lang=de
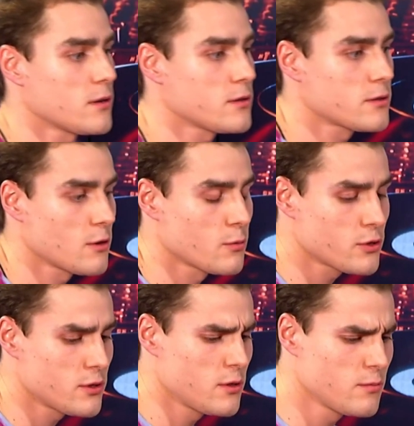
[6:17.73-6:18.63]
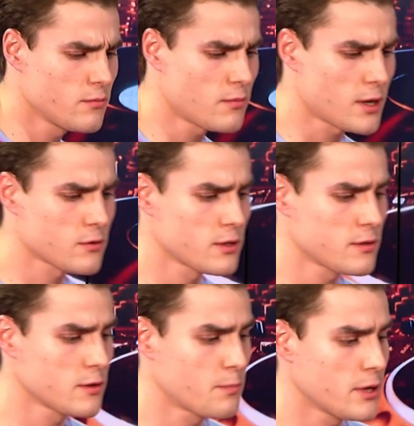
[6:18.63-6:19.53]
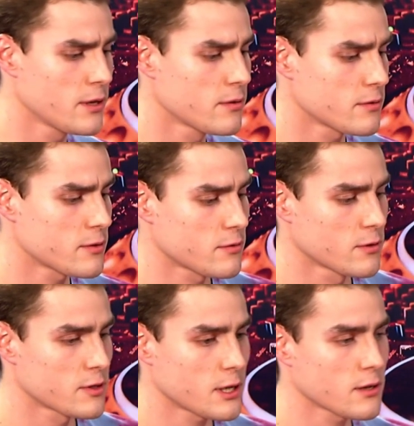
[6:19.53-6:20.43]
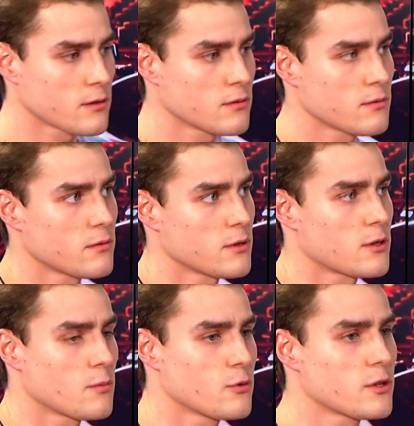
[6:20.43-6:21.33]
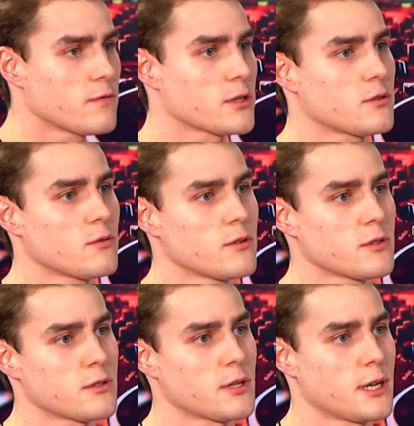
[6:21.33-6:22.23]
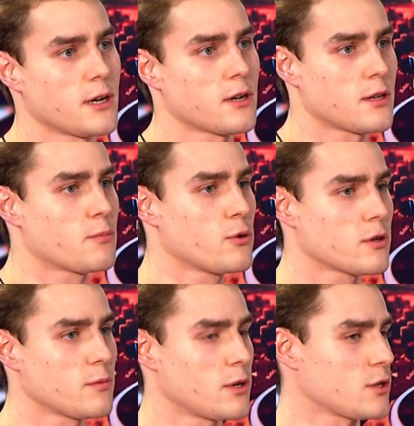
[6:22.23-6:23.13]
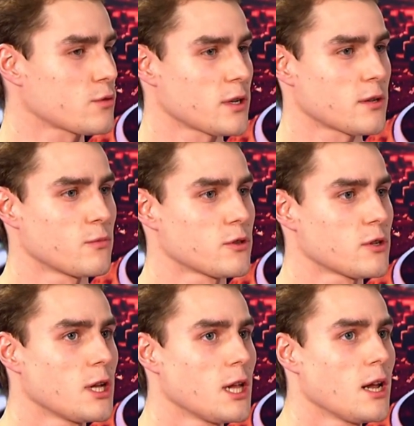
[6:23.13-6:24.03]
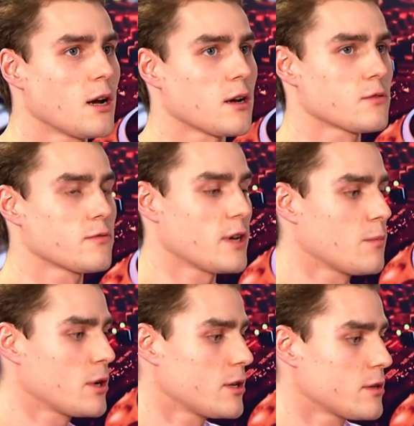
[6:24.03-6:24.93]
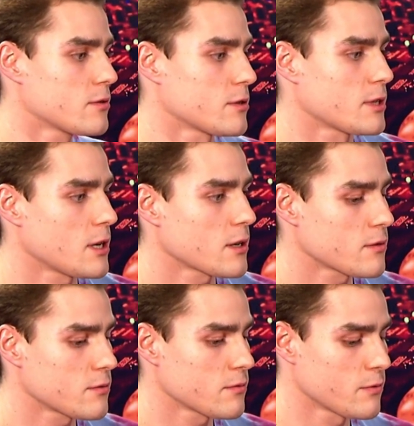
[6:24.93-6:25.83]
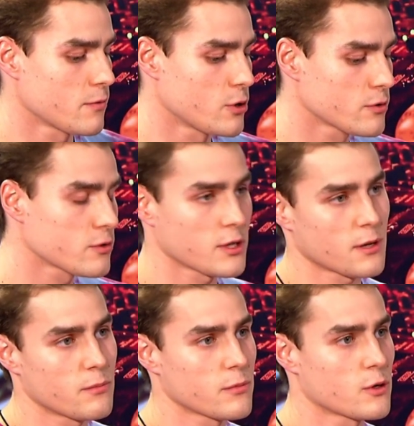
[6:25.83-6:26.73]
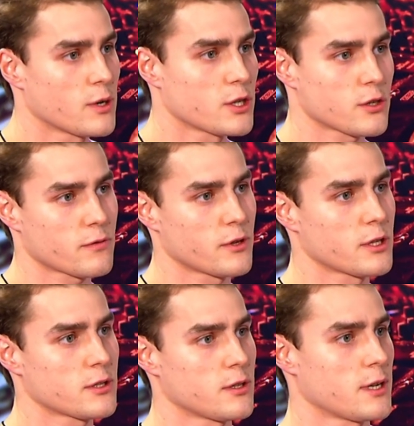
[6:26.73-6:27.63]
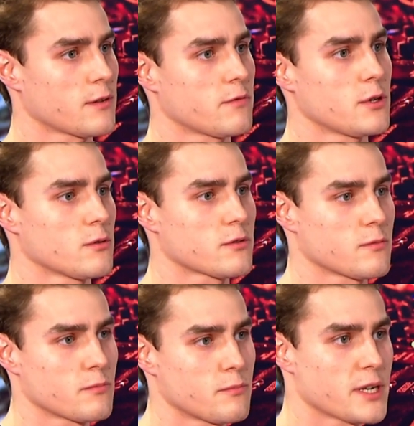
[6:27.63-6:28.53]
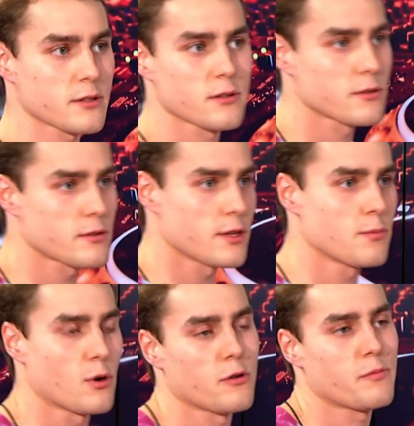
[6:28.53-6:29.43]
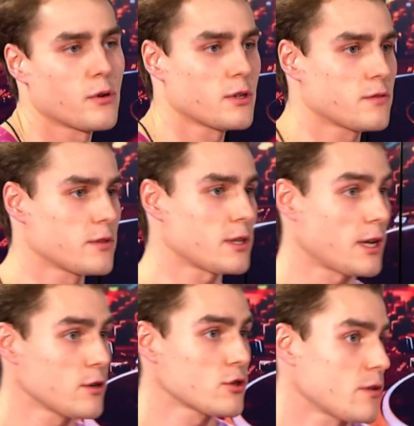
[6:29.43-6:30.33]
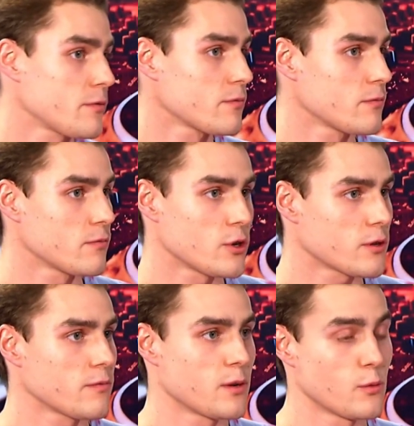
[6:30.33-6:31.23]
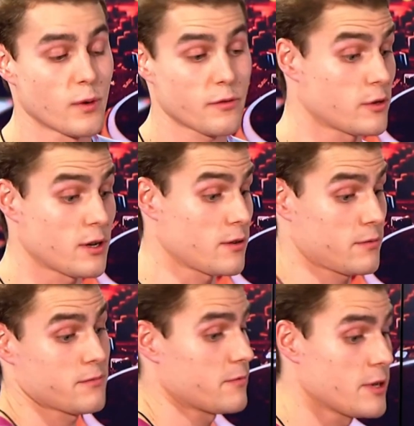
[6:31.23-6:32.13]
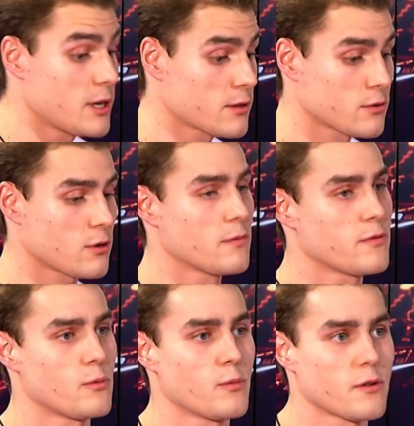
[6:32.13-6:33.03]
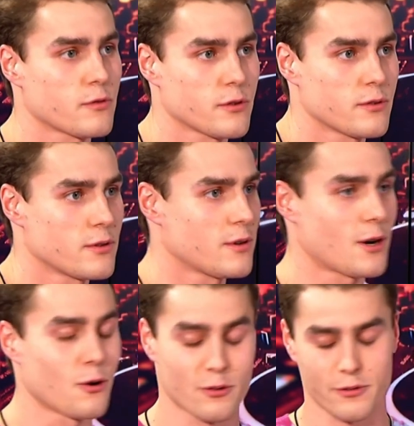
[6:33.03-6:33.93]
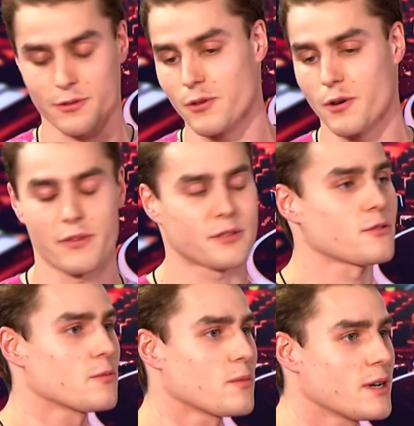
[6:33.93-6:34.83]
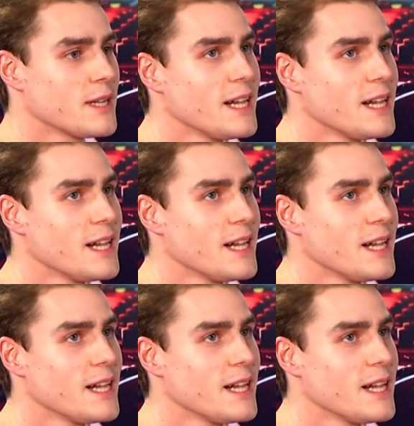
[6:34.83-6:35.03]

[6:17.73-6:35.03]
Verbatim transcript: Es ist, glaube ich, die, also Disziplin ist so eine Sache ich glaube, Motivation ist eher der Punkt, den man ansprechen muss. Also wir haben halt gesagt, wir wollen zusammen gemeinschaftlich irgendwie uns ein besseres Leben aufbauen, als wir es alleine schaffen wollten. Wir haben immer von einer Villa geträumt, wir haben immer von äh, Autos geträumt, was auch immer.